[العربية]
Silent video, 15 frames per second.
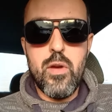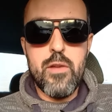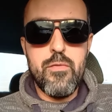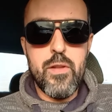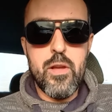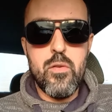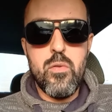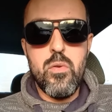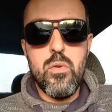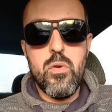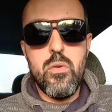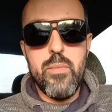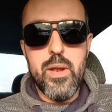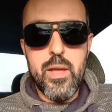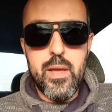عارفينها
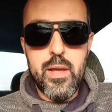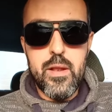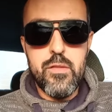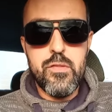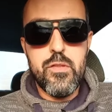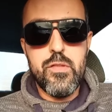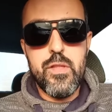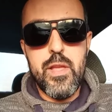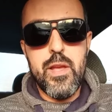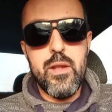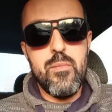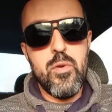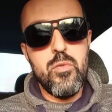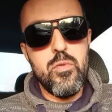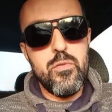كلكم اللي هي الاستثناء
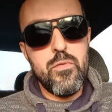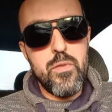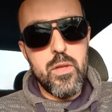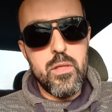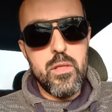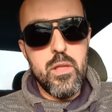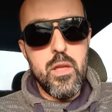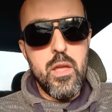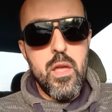الموجود فين